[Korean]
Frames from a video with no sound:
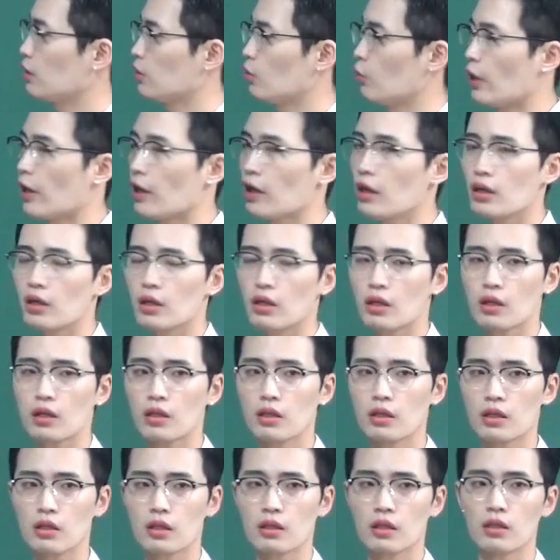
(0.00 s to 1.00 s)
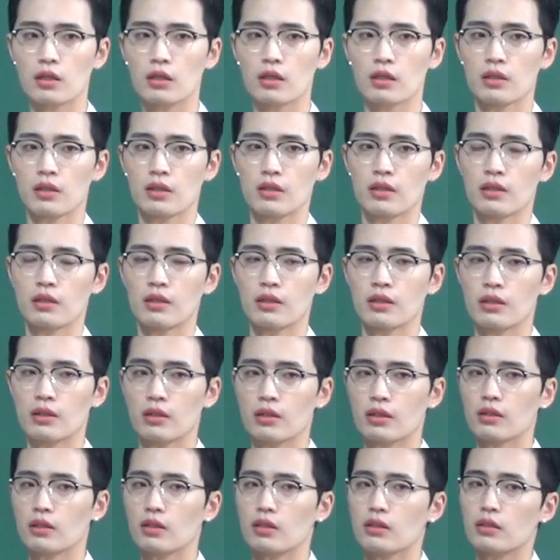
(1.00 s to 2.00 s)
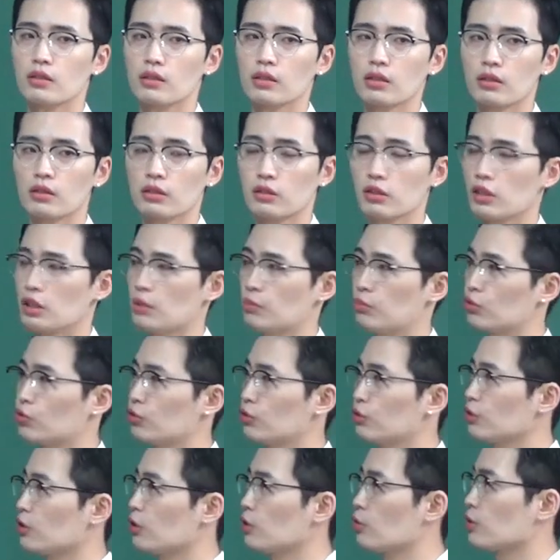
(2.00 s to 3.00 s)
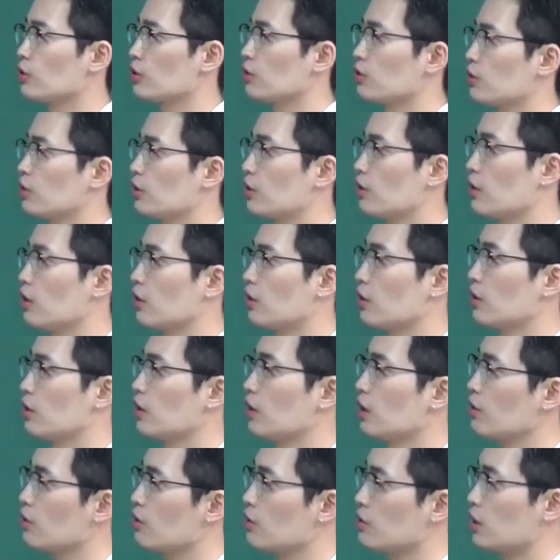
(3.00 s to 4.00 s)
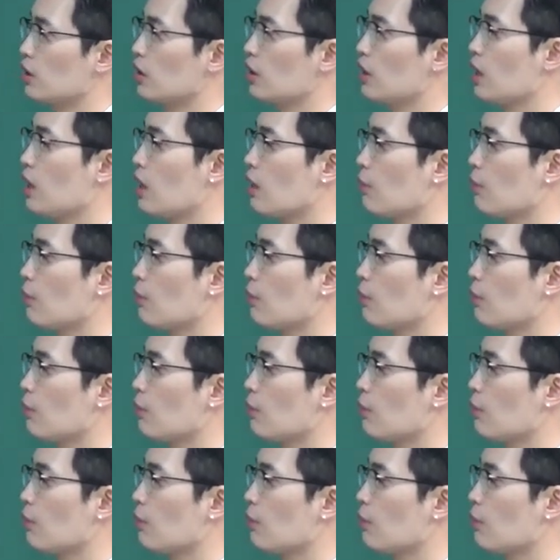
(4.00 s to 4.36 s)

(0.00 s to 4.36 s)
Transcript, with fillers: 왜? 그랬어. 그치. 부끄러워서 그렇게 얘기를 한 거지.